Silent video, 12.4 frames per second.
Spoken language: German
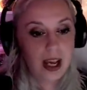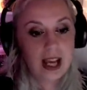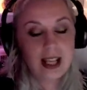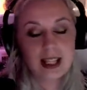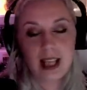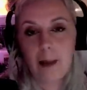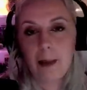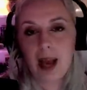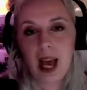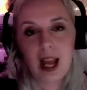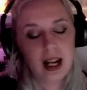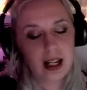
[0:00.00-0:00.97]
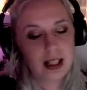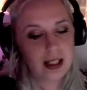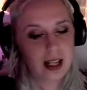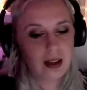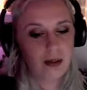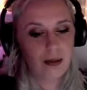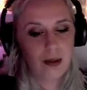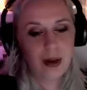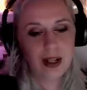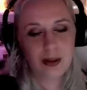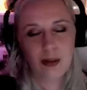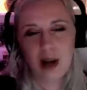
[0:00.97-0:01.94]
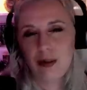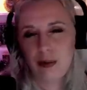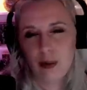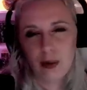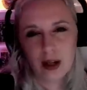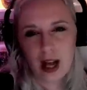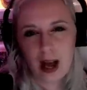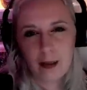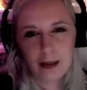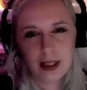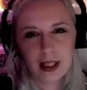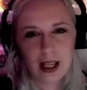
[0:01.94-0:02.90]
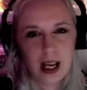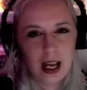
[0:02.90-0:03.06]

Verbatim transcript: Es gab keine Anzeichen vor, dass Ray vorgehabt